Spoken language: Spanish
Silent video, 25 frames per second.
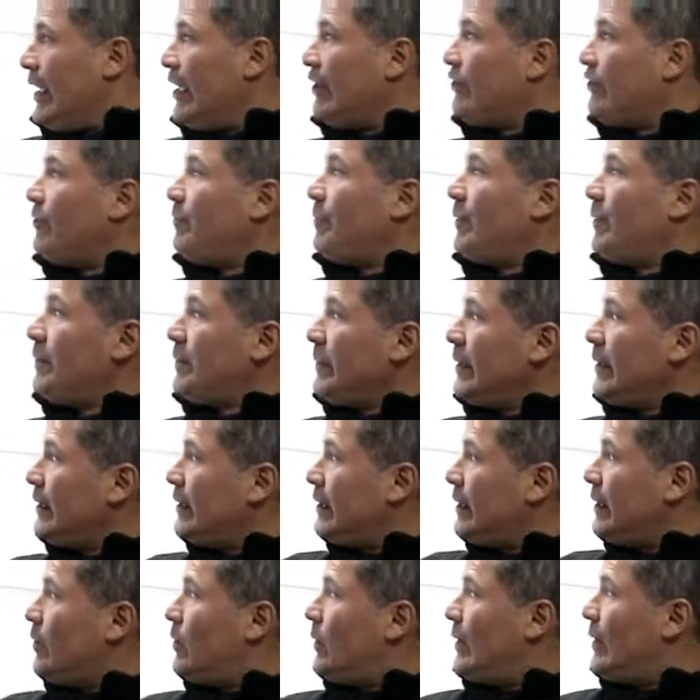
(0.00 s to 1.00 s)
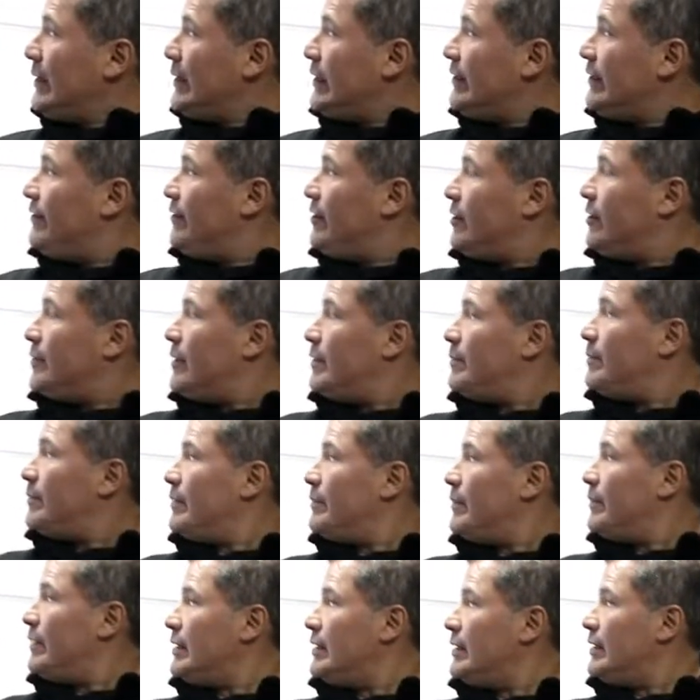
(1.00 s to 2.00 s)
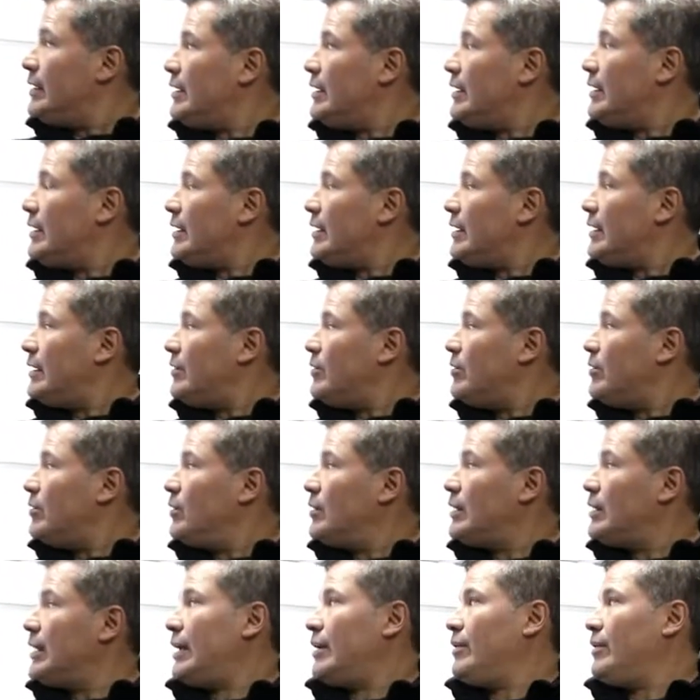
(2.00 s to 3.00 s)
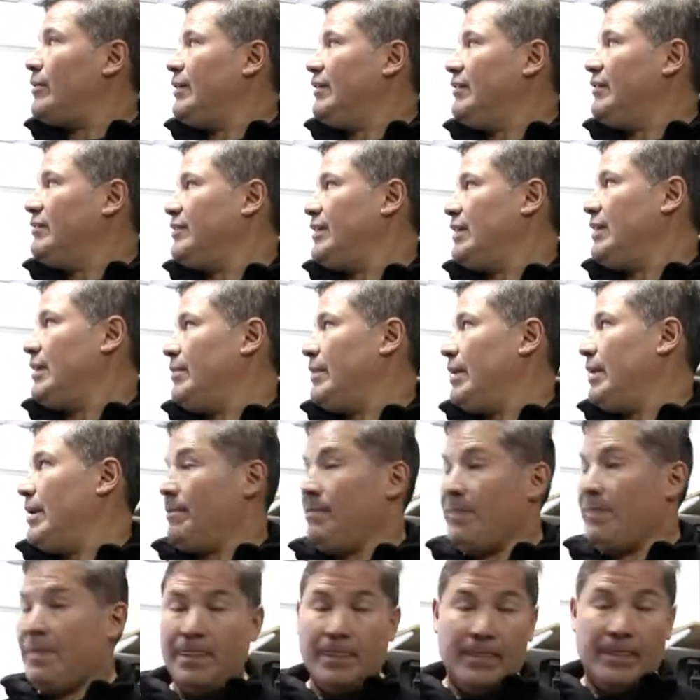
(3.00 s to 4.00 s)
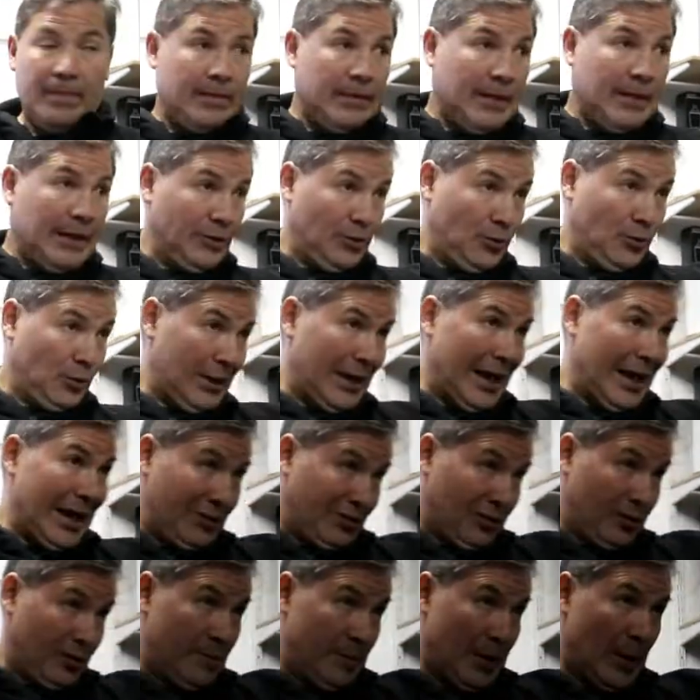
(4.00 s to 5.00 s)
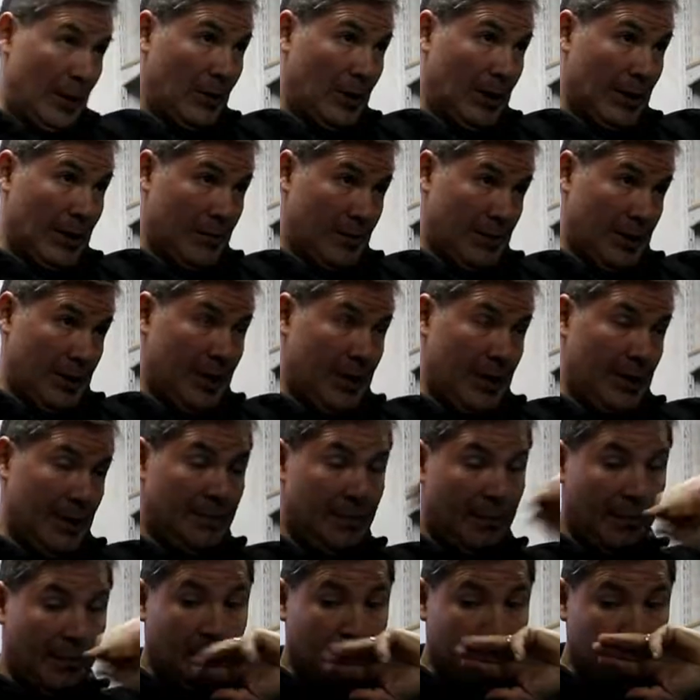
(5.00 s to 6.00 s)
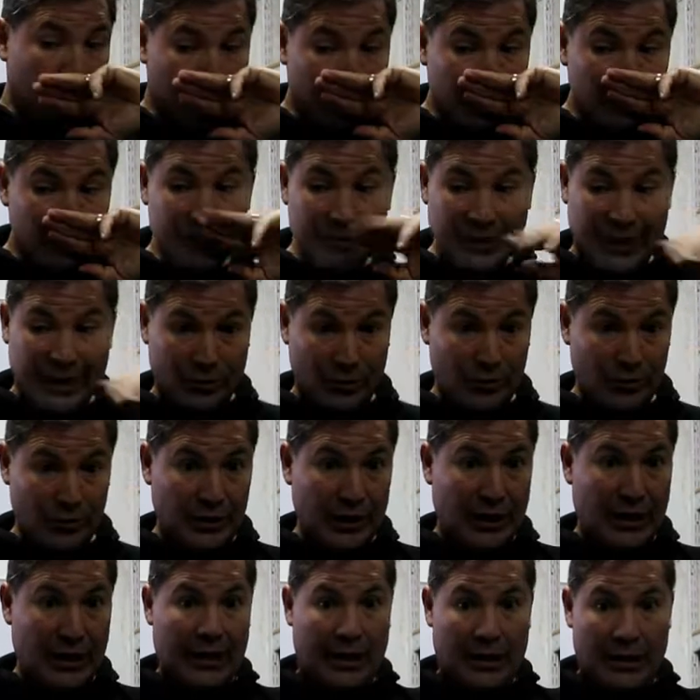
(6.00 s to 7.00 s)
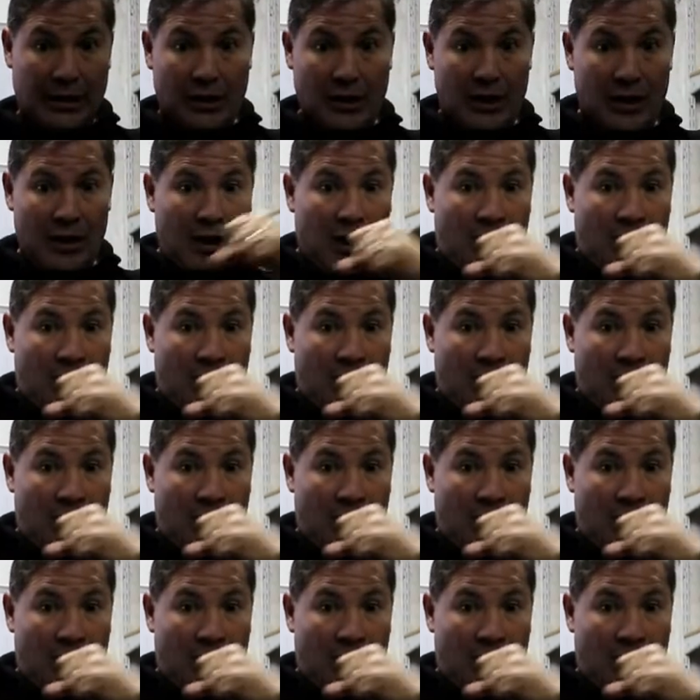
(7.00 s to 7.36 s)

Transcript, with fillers: Eso permite, o esta forma permite colocar los streamlines. En tu caso, Paula, por ejemplo, que tú tienes